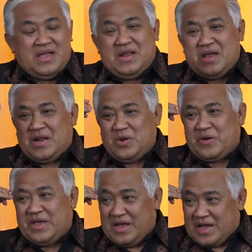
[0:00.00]
dengan
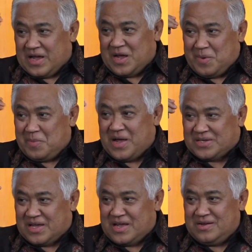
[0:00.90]
logika
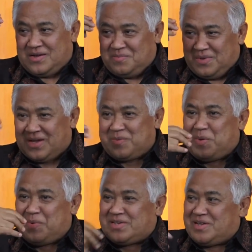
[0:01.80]
kebebasan, demi
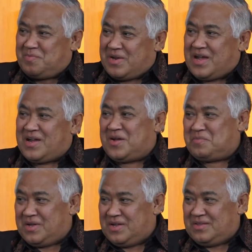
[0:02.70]
kebebasan
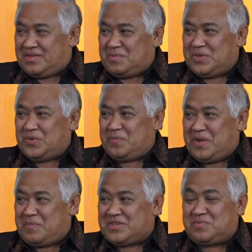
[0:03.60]
beragama, termasuk
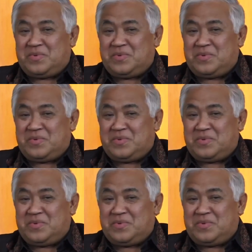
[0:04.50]
bebas